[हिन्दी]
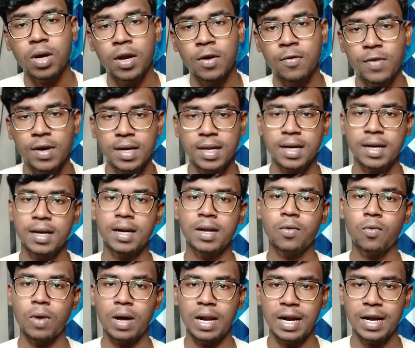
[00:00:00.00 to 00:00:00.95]
कन्वर्ट करना है
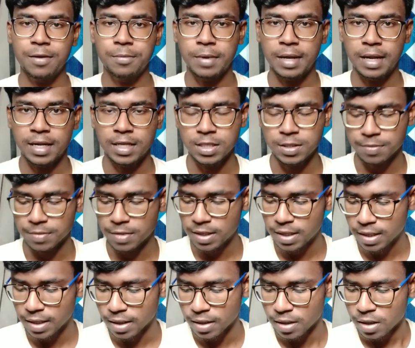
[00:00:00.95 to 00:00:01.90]
वॉलेट बैलेंस में
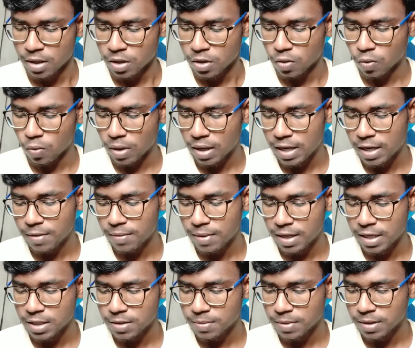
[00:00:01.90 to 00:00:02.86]
ठीक है तो वॉलेट
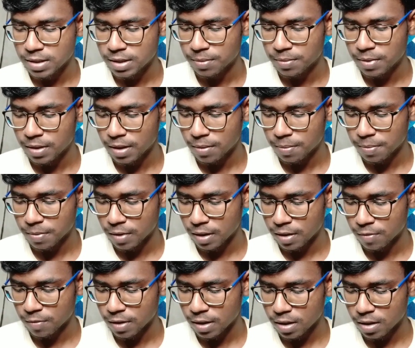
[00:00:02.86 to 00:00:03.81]
बैलेंस में जब भी आप
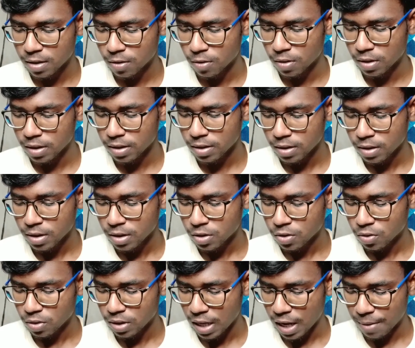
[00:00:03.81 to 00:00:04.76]
कन्वर्ट करोगे
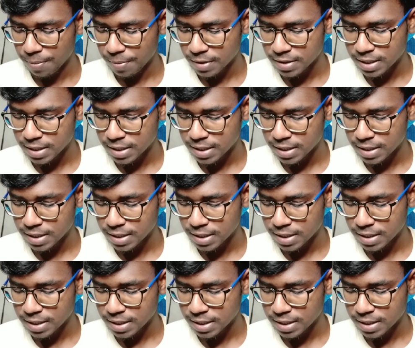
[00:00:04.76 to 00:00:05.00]
तो यहाँ पे